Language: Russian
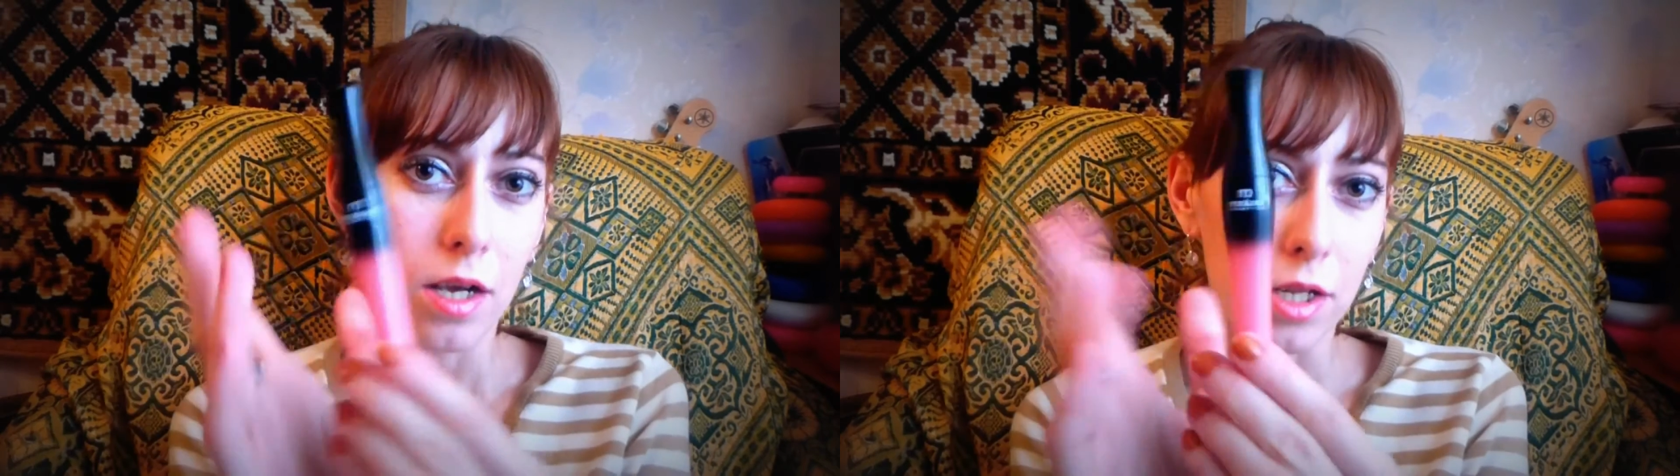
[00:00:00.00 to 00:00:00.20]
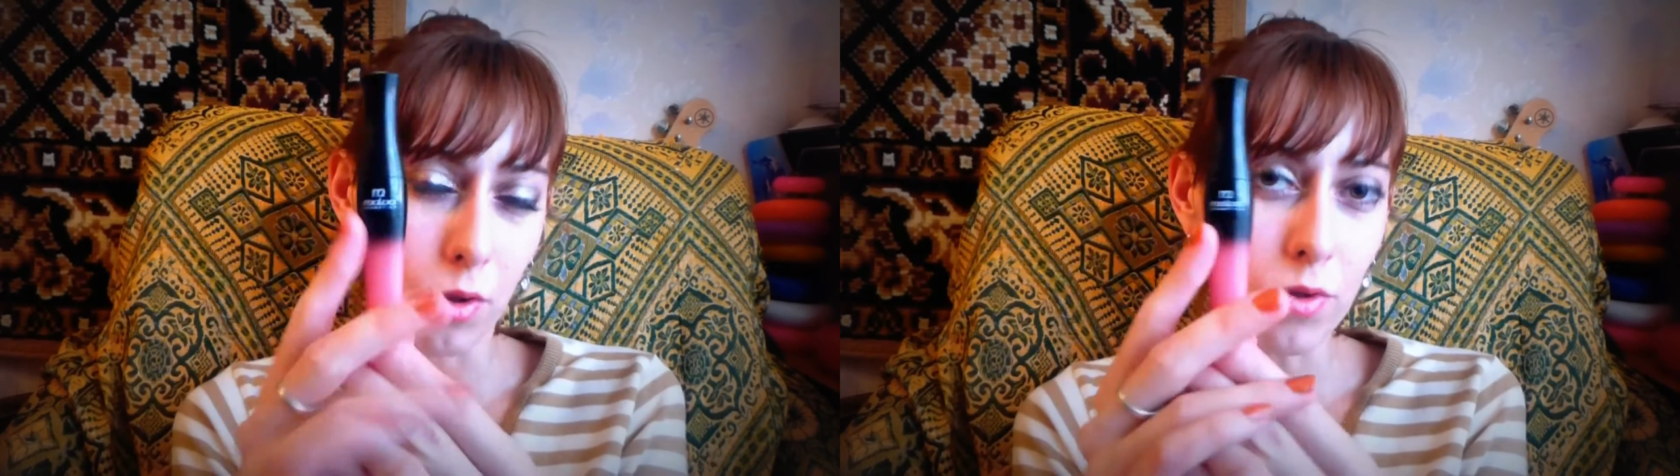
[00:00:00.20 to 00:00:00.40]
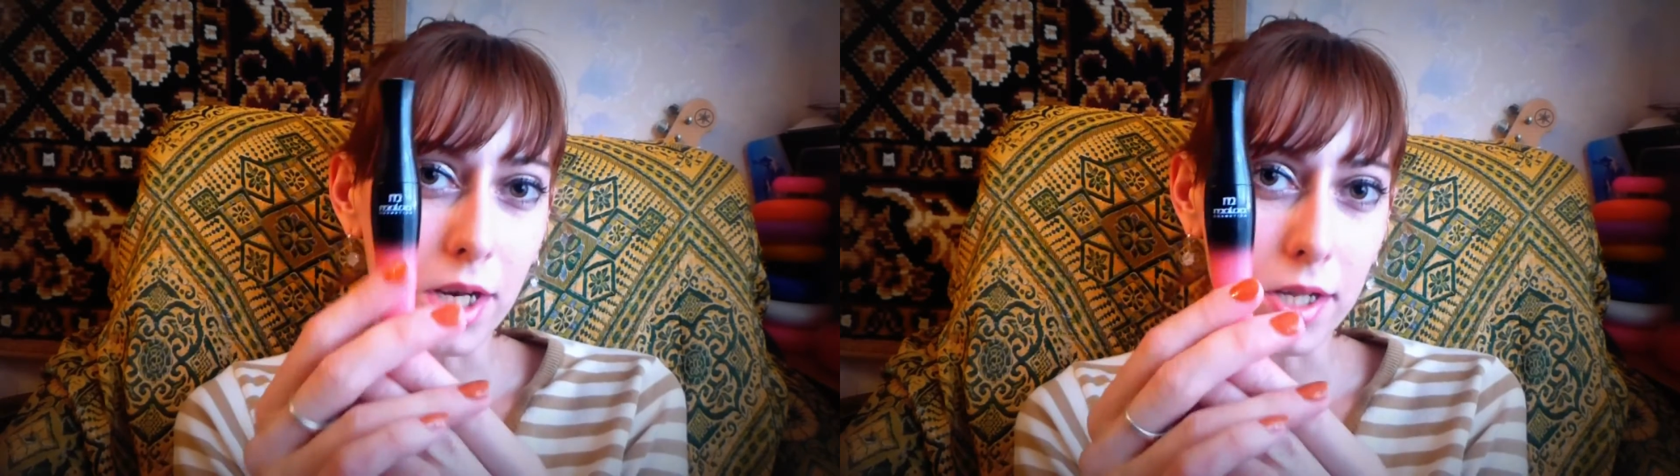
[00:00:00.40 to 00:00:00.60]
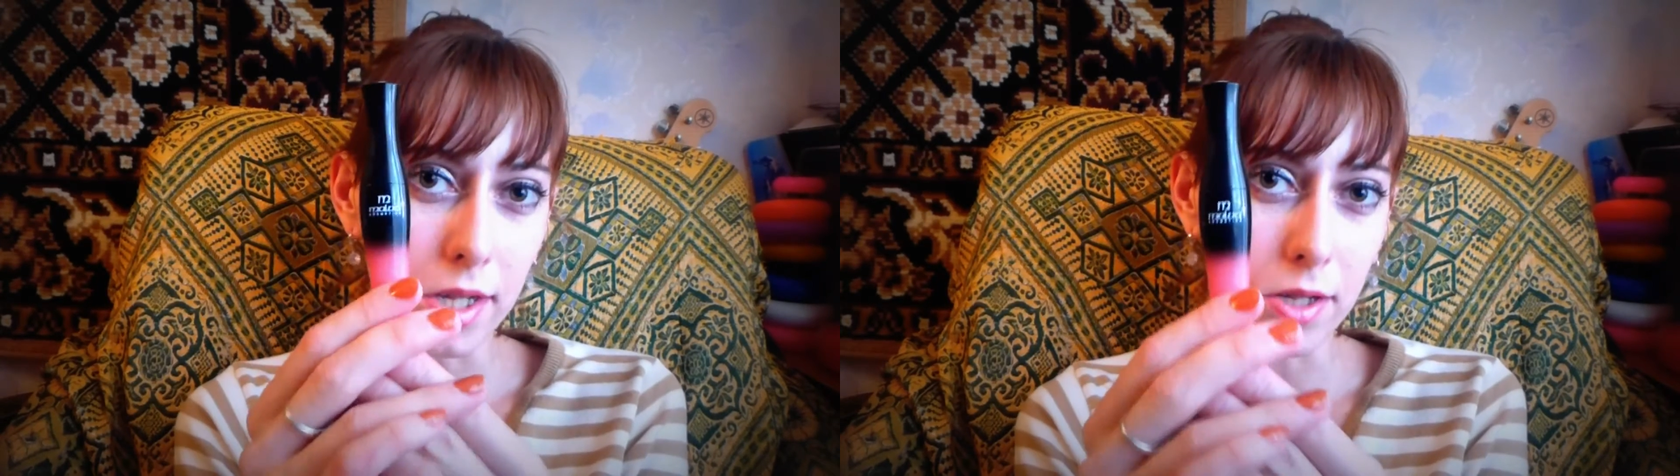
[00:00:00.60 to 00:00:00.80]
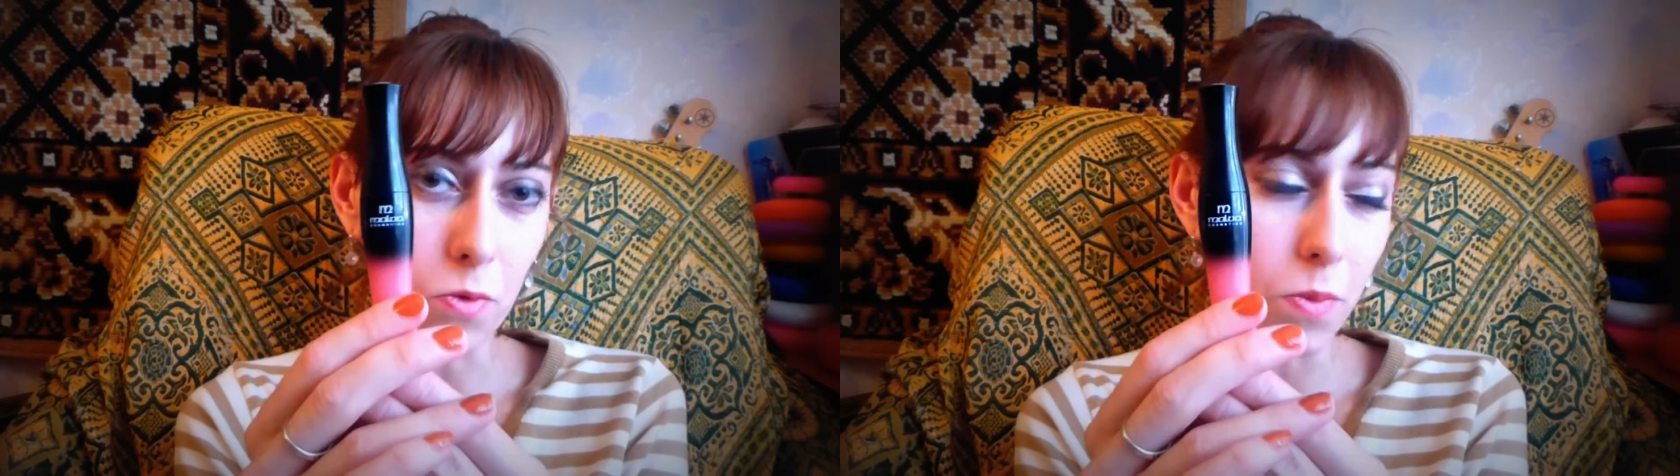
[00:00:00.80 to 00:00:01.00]

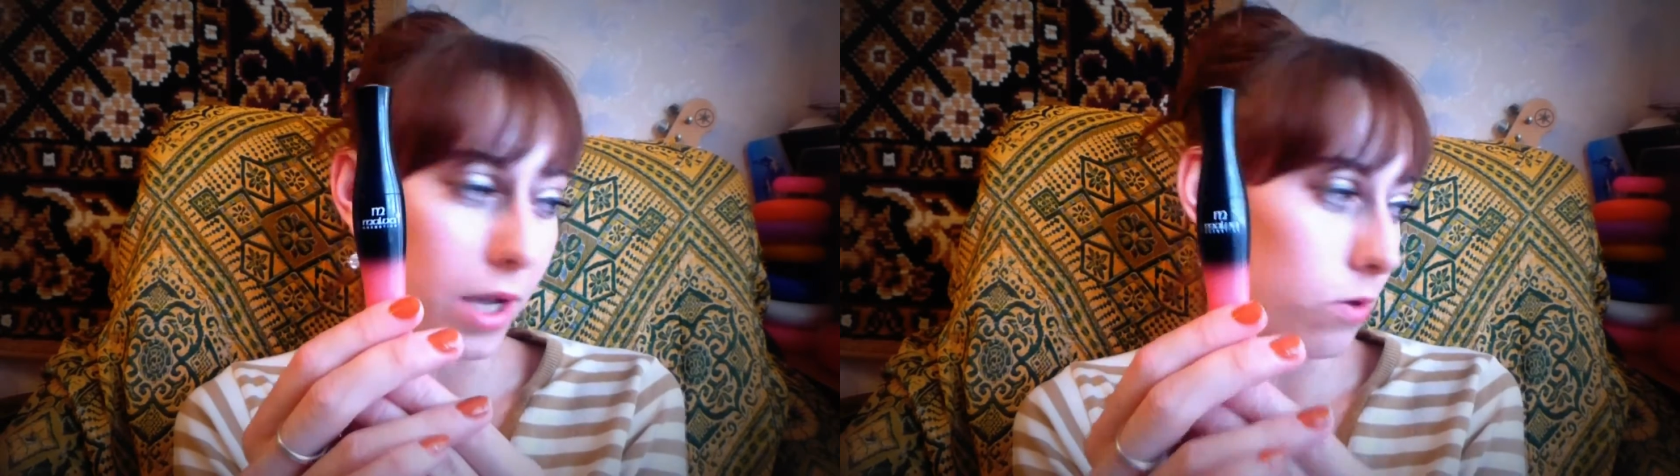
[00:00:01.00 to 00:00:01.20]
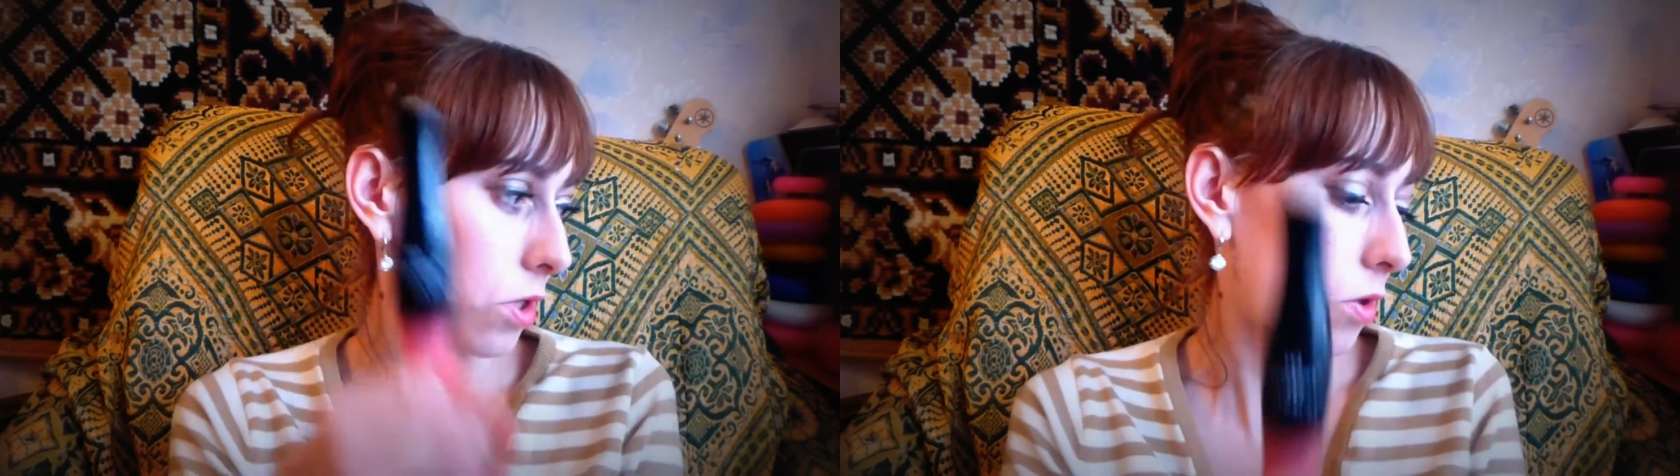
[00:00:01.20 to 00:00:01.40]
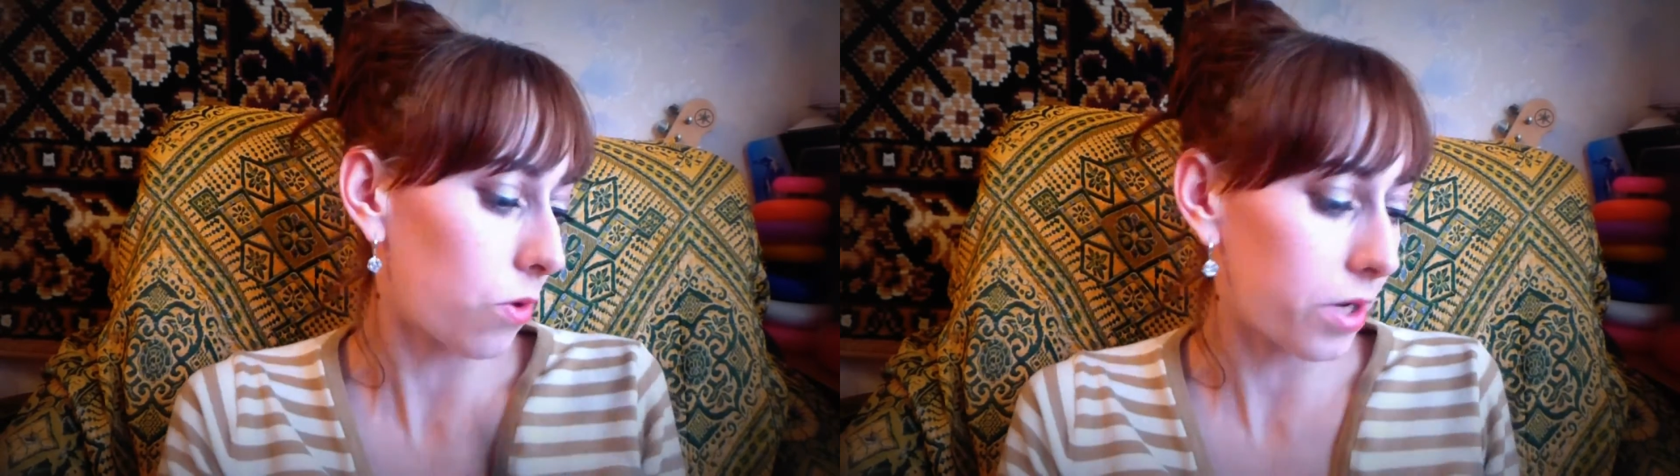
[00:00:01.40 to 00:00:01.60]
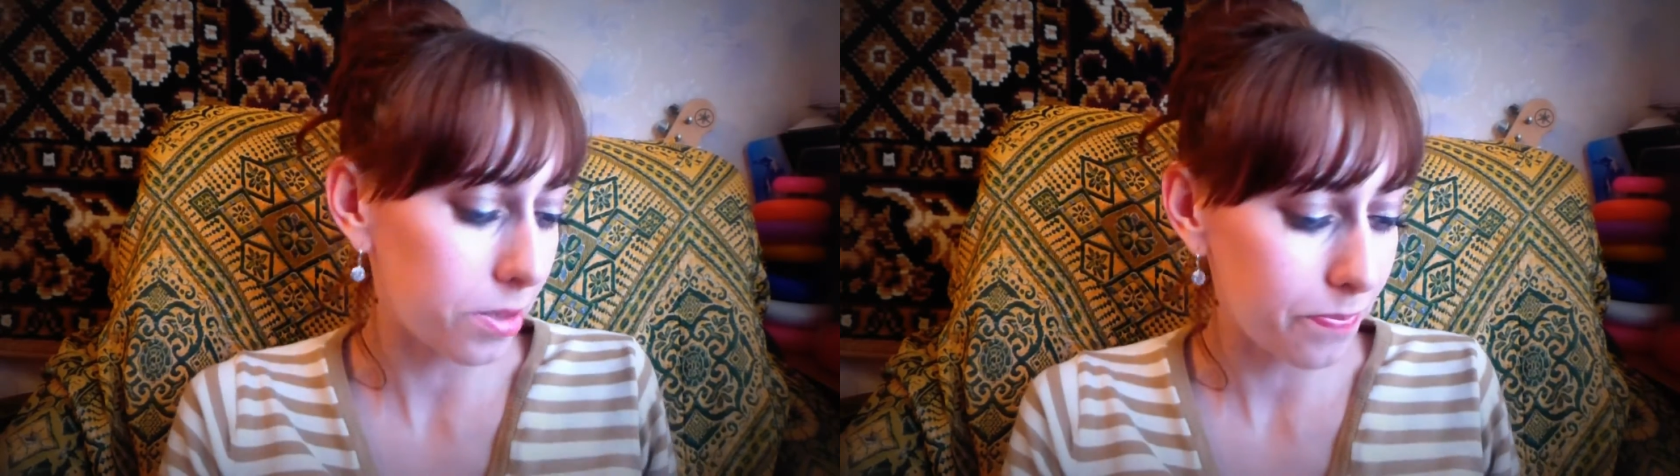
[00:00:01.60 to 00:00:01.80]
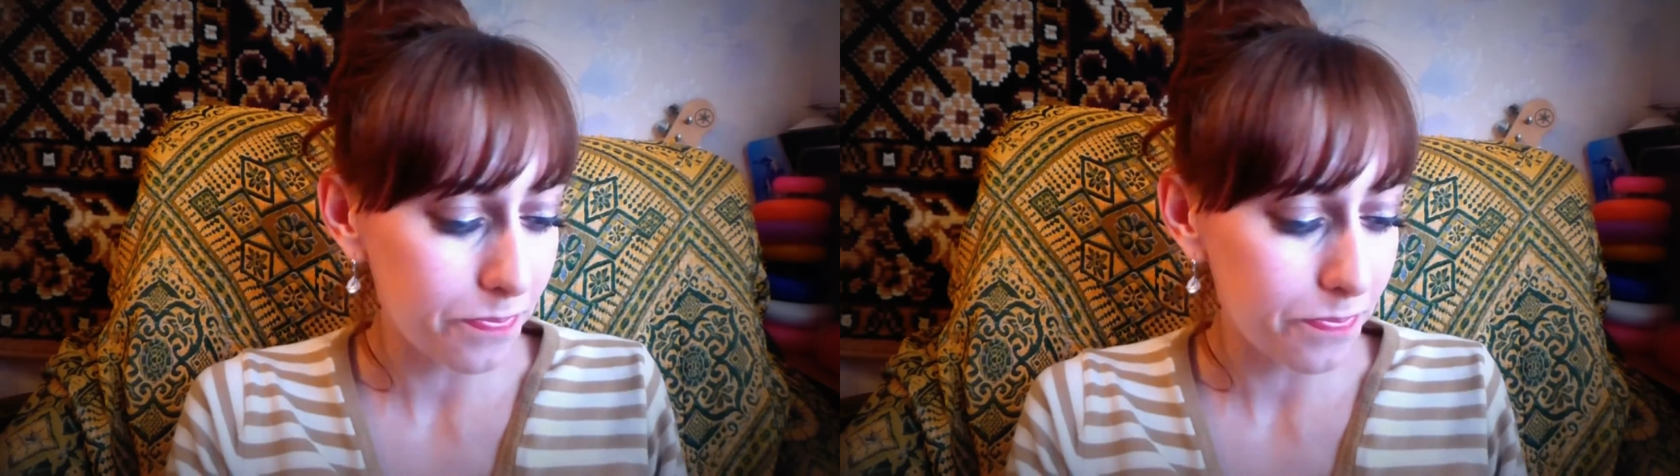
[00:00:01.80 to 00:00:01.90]
130 рублей он стоит.